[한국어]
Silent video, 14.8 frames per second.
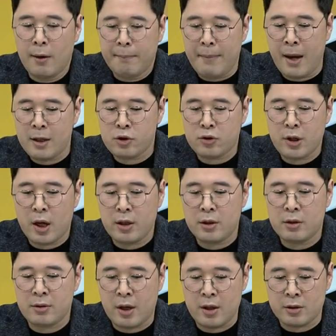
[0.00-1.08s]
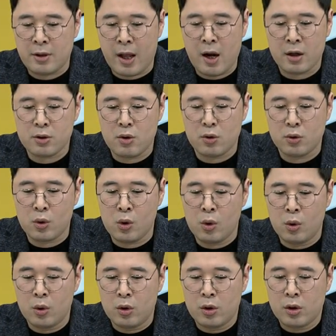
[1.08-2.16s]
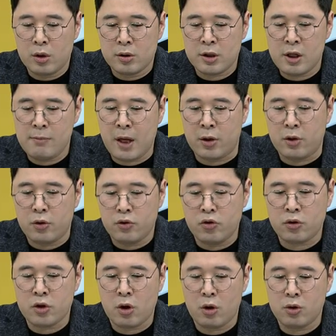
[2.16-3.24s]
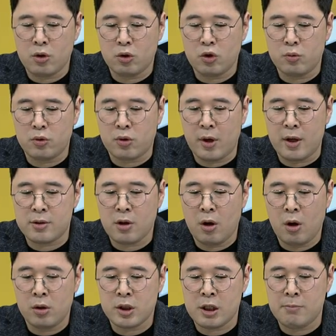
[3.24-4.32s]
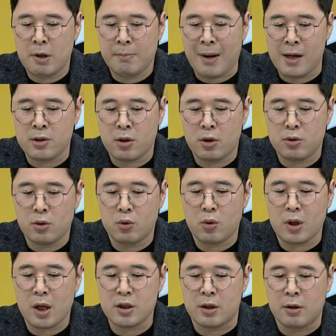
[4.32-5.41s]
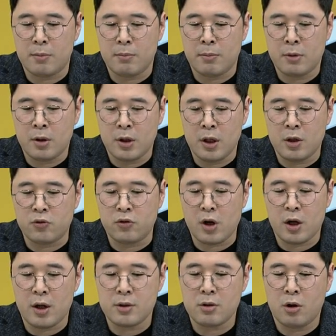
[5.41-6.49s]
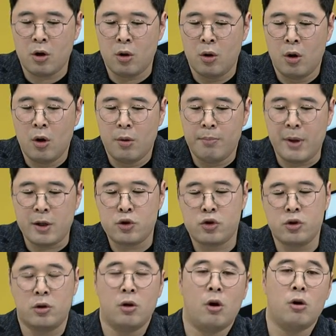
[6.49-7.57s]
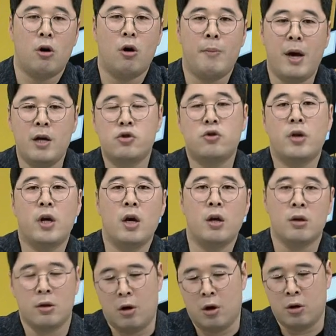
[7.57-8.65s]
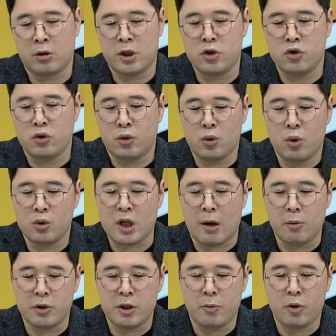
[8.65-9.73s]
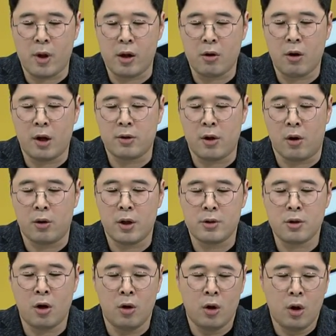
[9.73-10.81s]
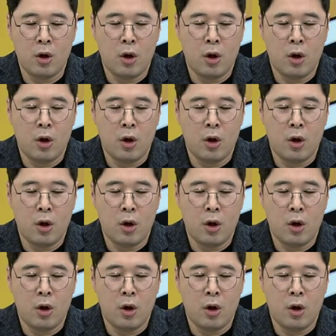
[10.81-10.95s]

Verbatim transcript: 매수가는 대, 략적으로 7만 6천 원 정도부터 해서 7만 8천 원 정도까지 이 구간에서 매추, 어, 매수의 어, 기준으로 잡으시면 될 것 같아요. 그래서